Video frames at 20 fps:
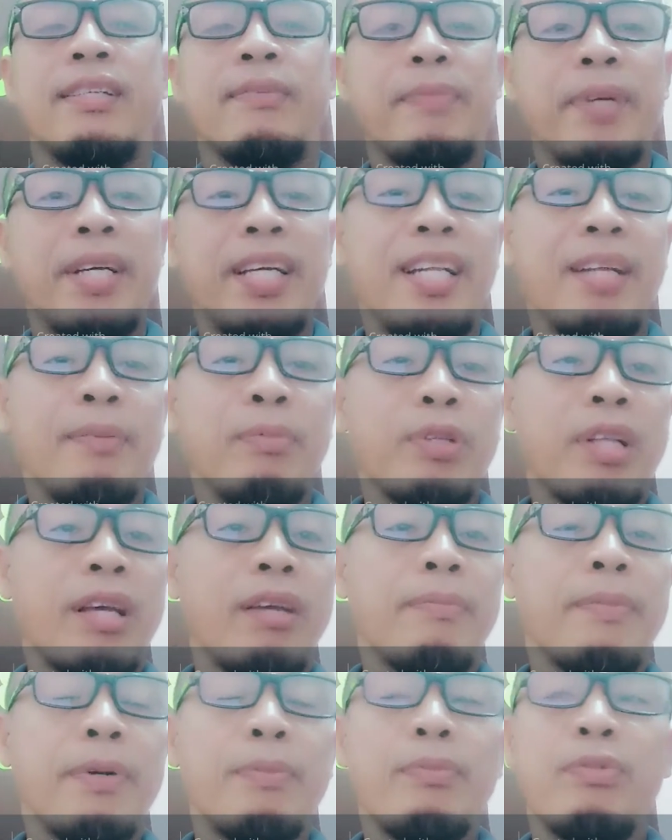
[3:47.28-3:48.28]
makinig po
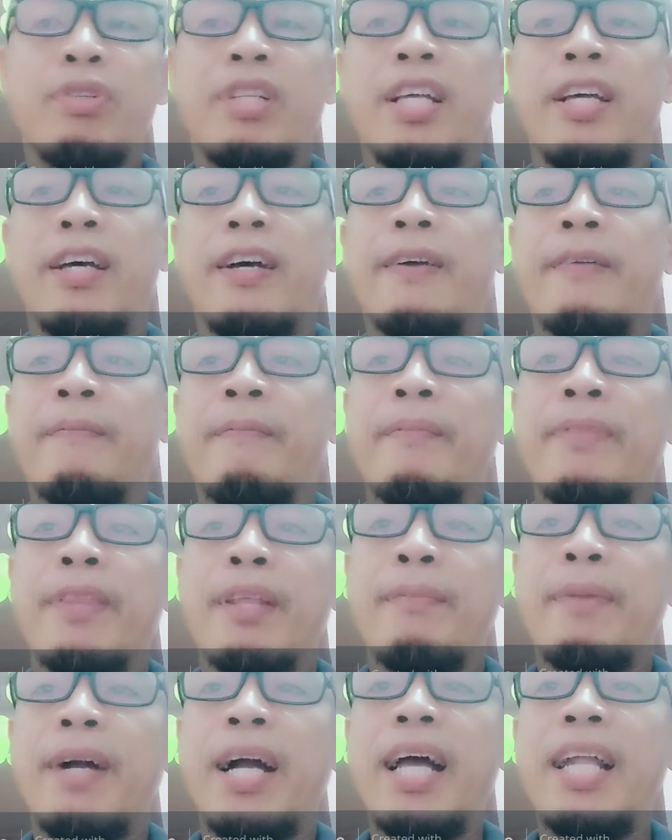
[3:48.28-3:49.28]
tayong mabuti ha
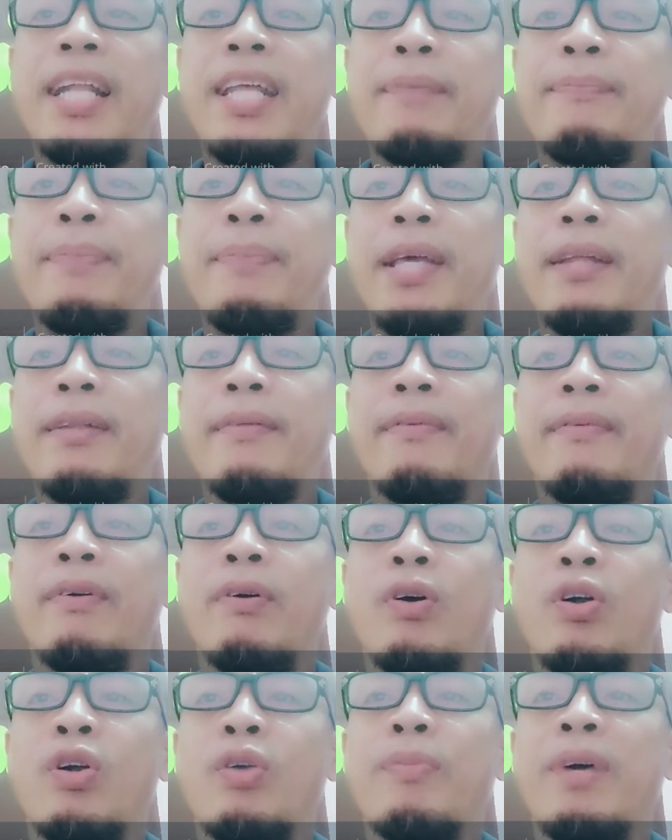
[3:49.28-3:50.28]
mga alipin
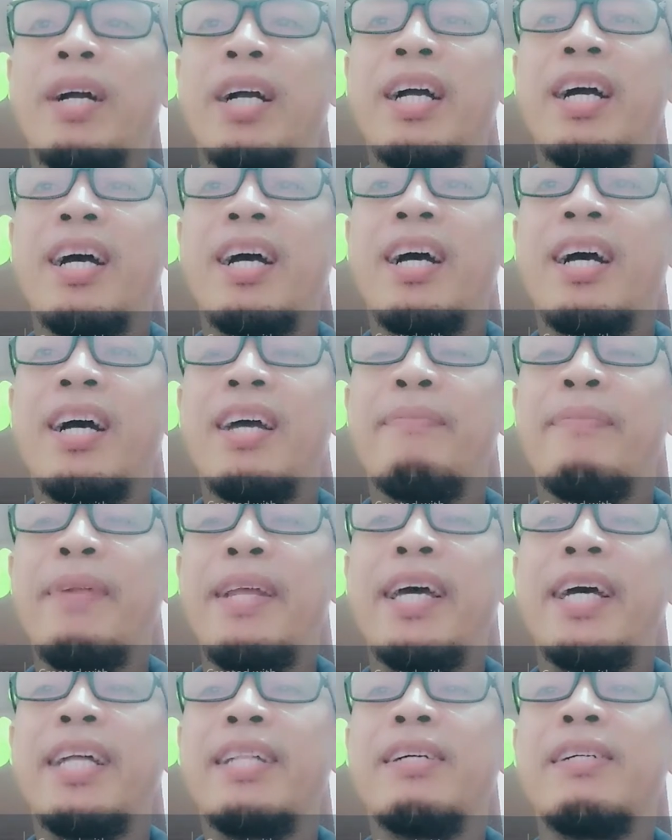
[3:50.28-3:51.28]
or mga
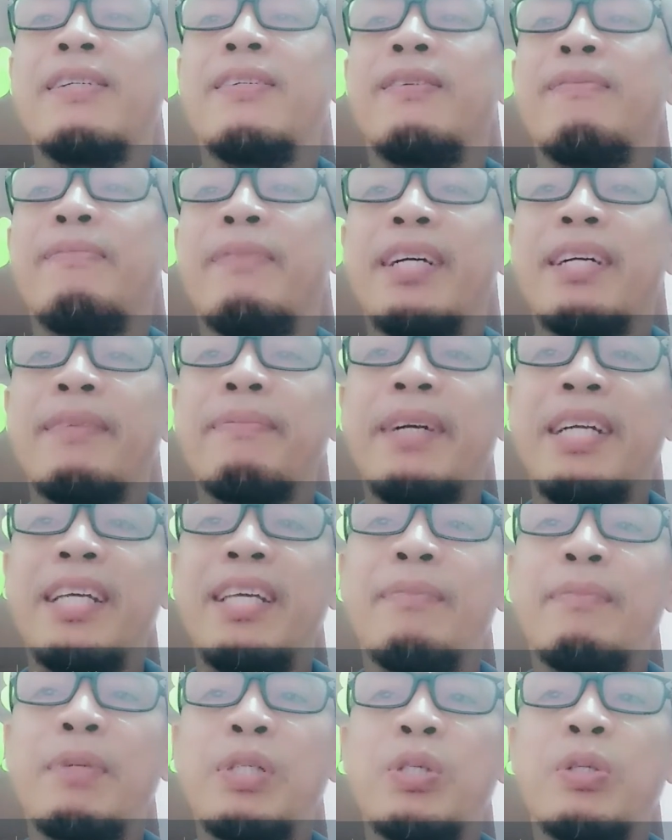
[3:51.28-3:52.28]
empleyado,
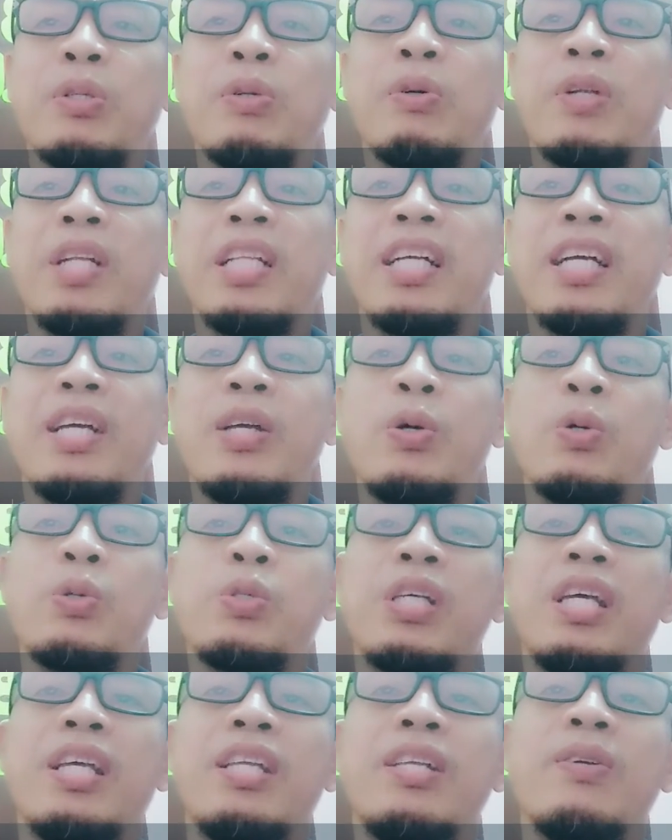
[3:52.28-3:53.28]
maging masunurin kayo
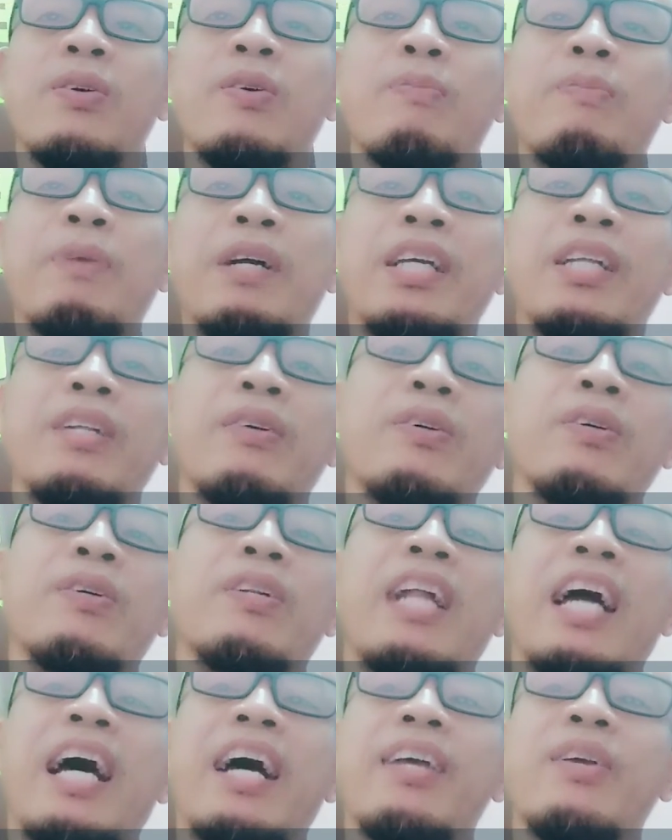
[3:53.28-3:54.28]
sa inyong
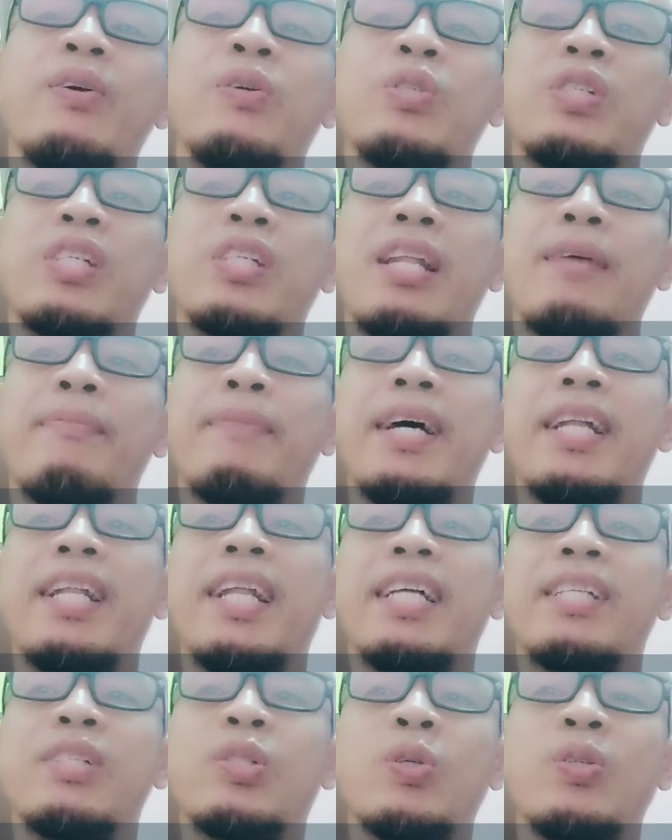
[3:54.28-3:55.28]
Panginoon ayon sa laman
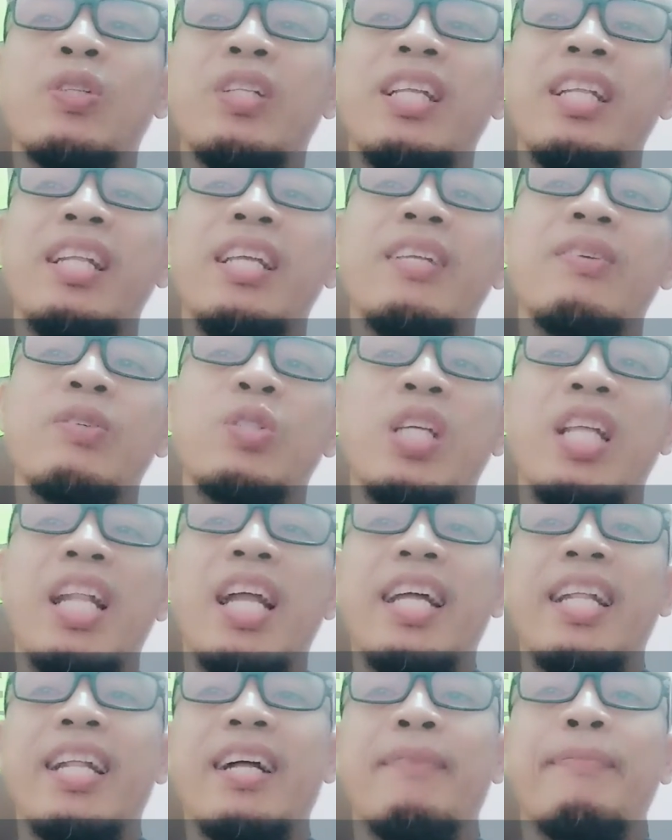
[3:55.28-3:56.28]
at sundin ninyo
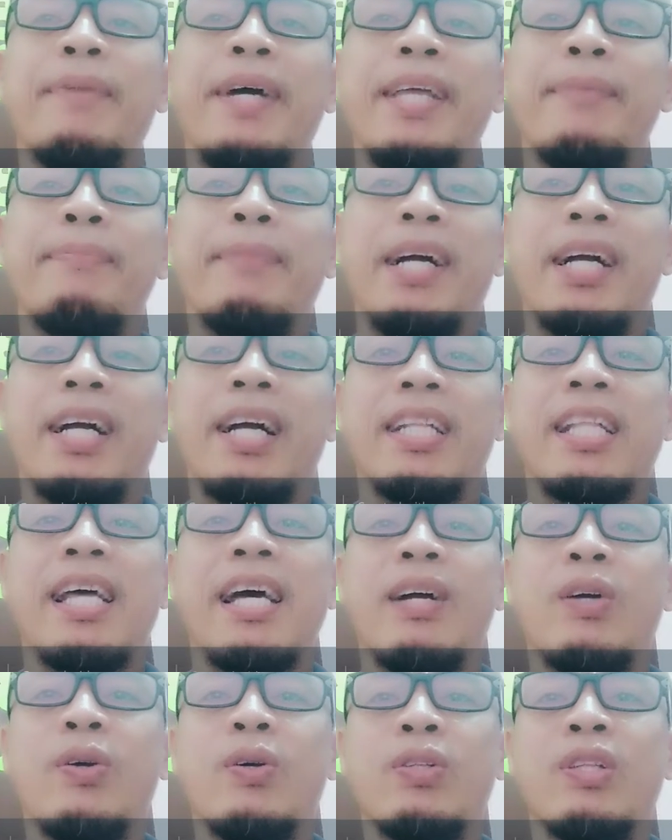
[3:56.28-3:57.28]
sila ng may
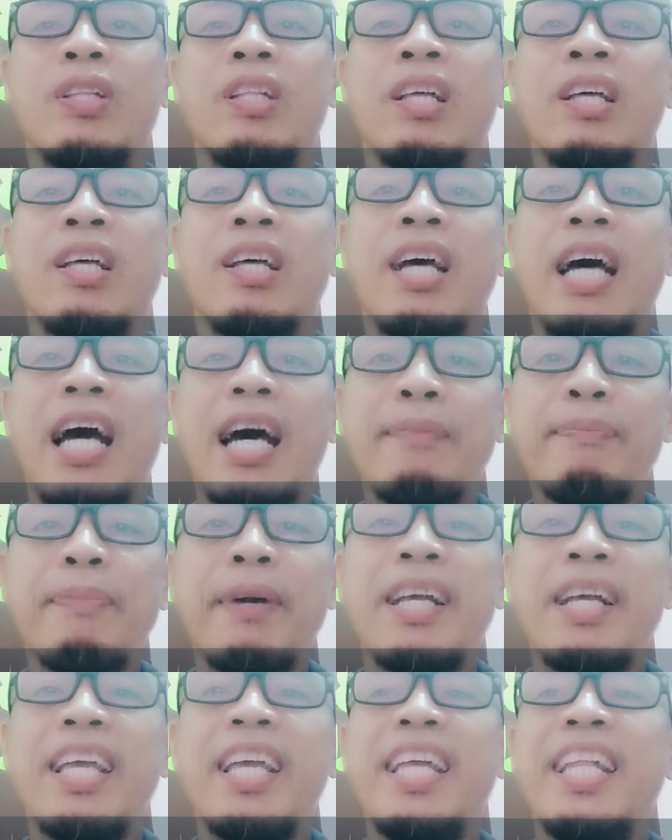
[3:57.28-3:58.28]
pagkatakot at
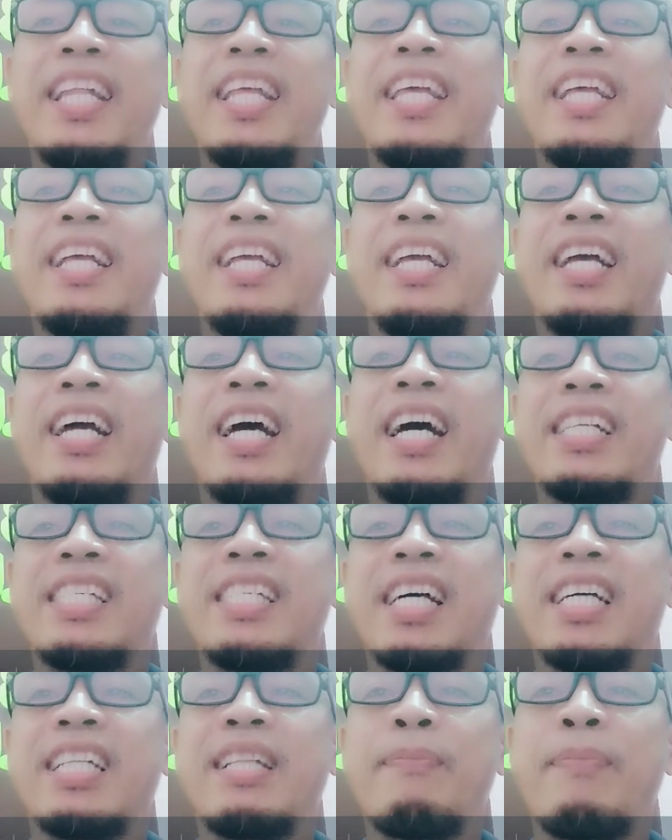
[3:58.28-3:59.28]
panginginig at
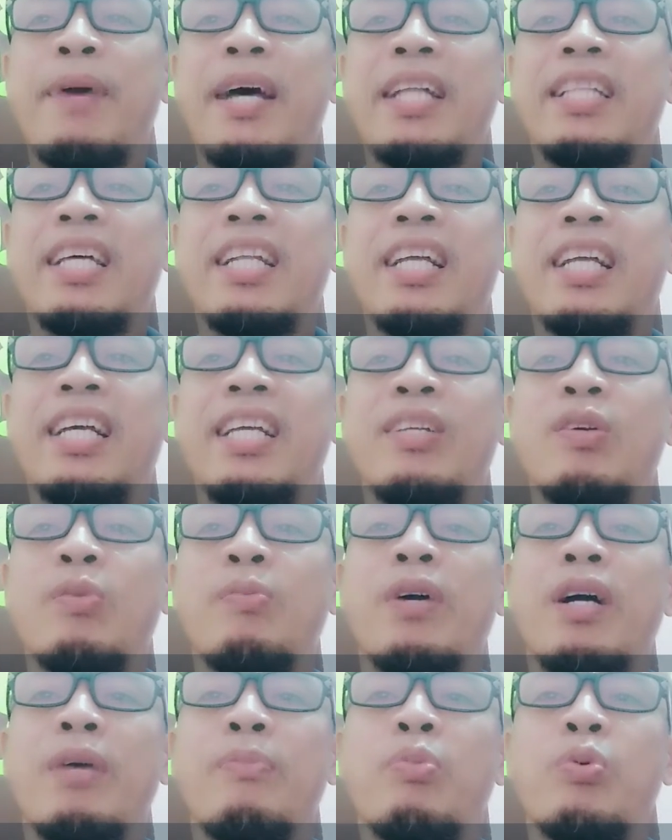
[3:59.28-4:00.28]
sa katapatan ng inyong
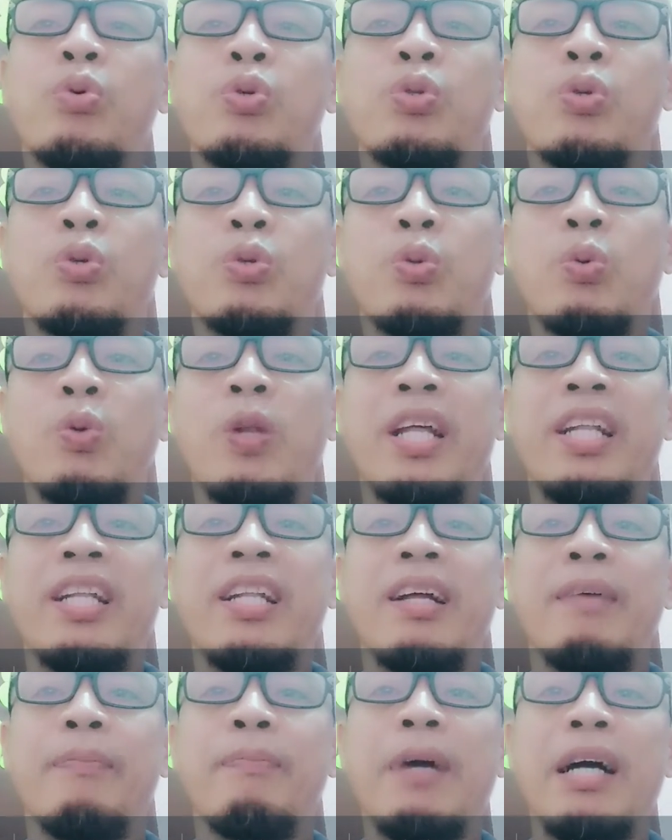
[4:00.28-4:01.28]
mga puso tulad
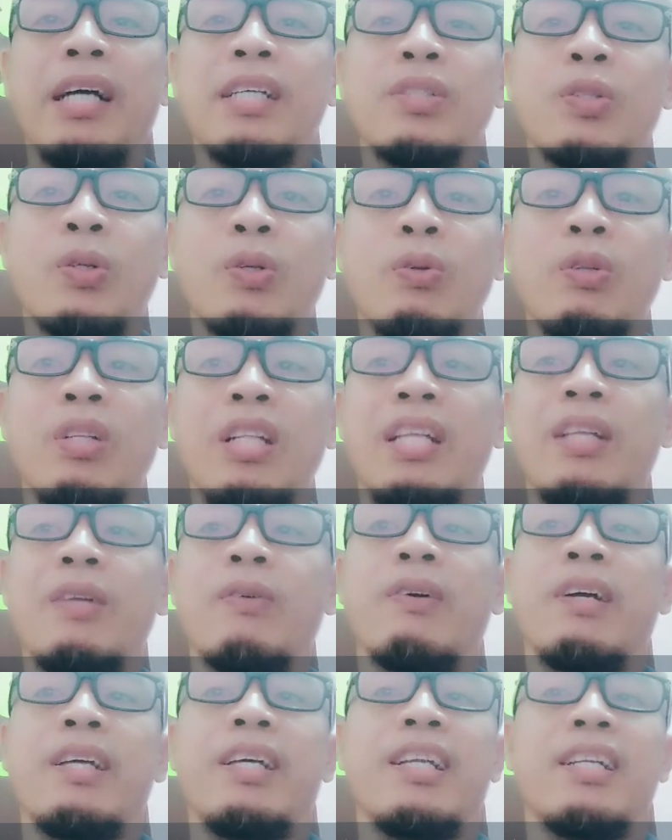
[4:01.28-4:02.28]
ng pagsunod ninyo
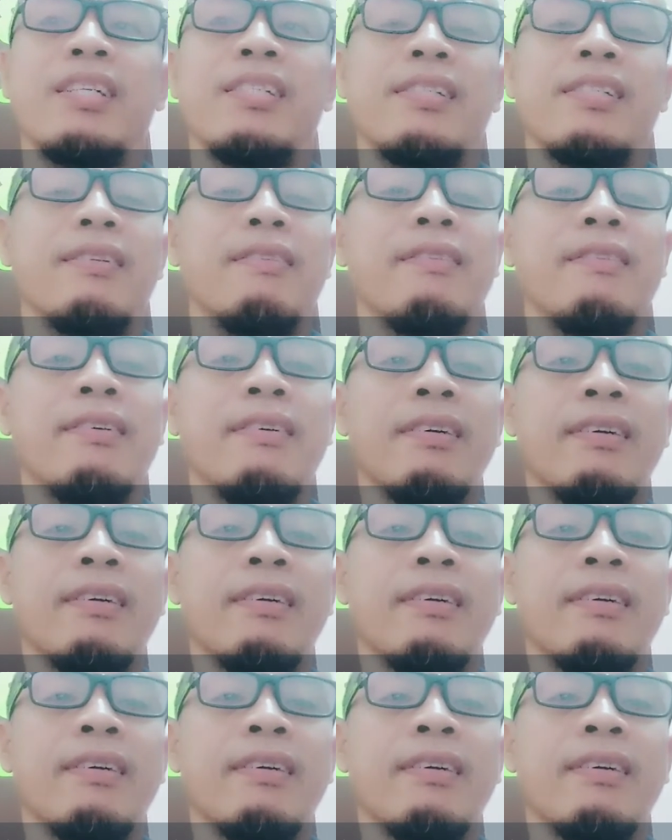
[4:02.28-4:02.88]
kay Kristo.